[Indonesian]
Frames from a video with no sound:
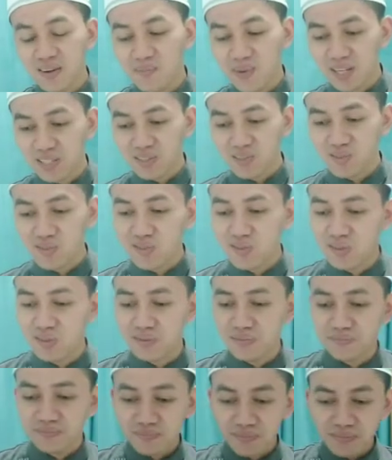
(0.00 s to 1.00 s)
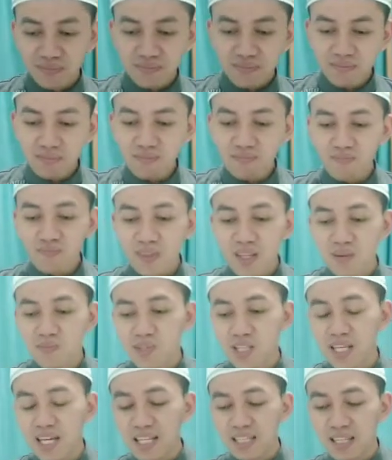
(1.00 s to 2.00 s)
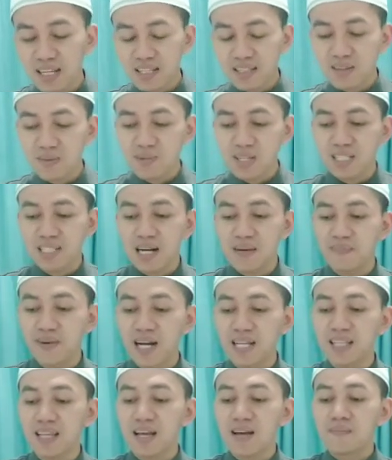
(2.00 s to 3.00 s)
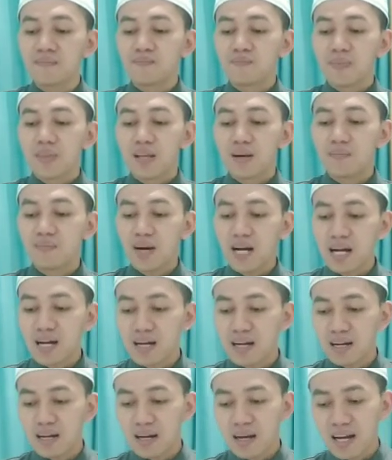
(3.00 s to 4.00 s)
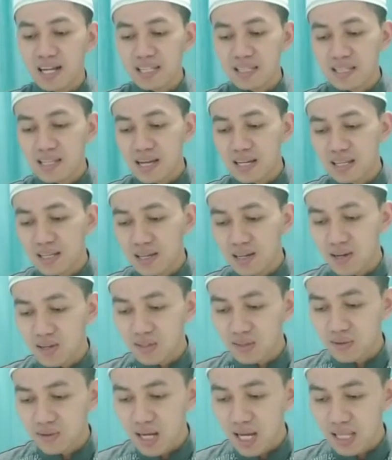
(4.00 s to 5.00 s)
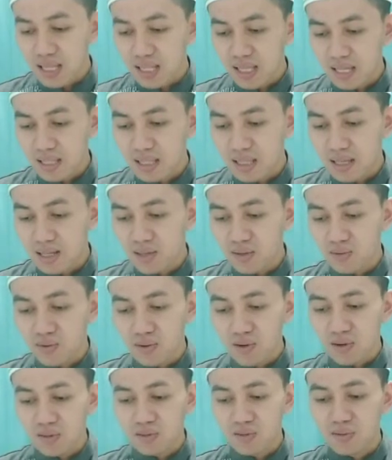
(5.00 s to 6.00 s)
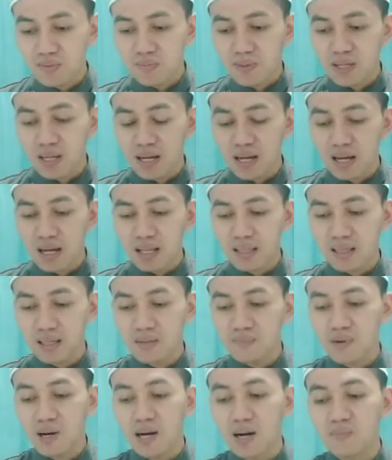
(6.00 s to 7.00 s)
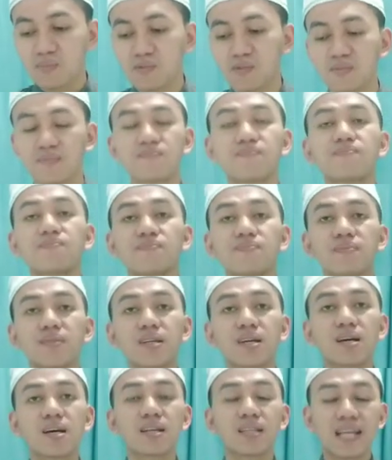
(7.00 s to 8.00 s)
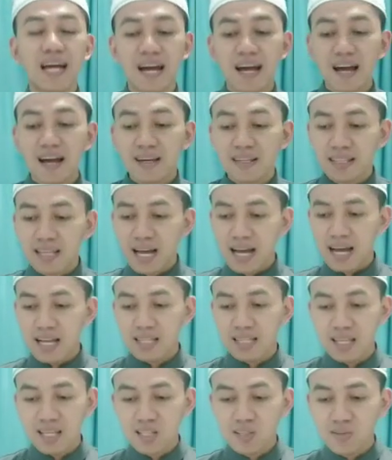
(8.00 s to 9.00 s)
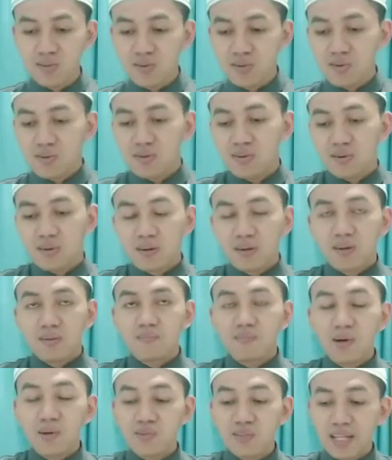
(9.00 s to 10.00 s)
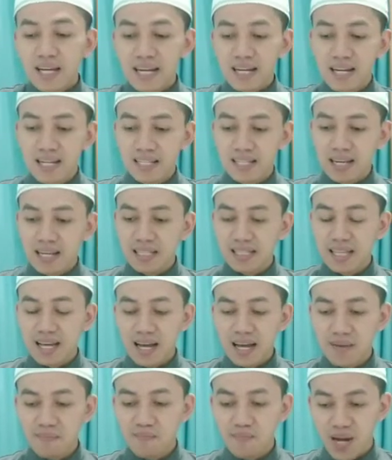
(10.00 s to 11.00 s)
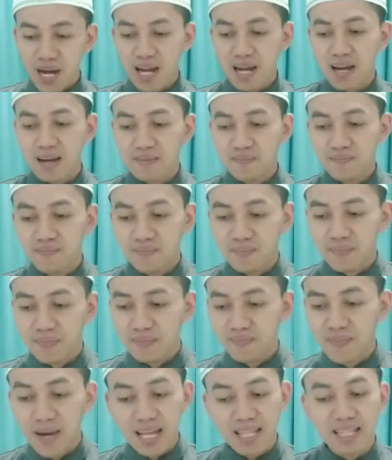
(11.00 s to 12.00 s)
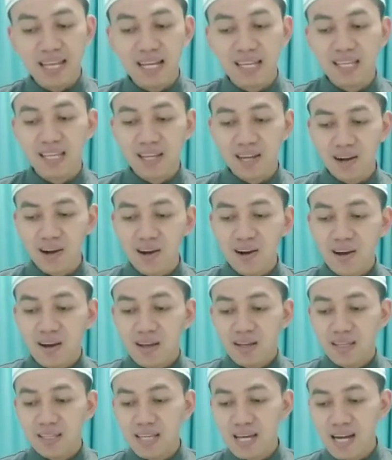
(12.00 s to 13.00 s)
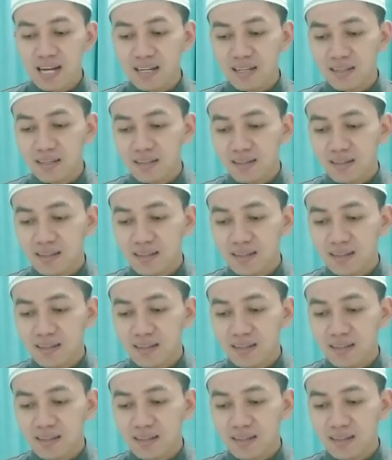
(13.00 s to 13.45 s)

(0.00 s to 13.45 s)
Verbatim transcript: nomor tujuh. Kemudian yang nomor delapan, ma an-nakiratu allati yuradu biha al-ibhamu. Nah, naat itu menggunakan kata ma, manakiroh yang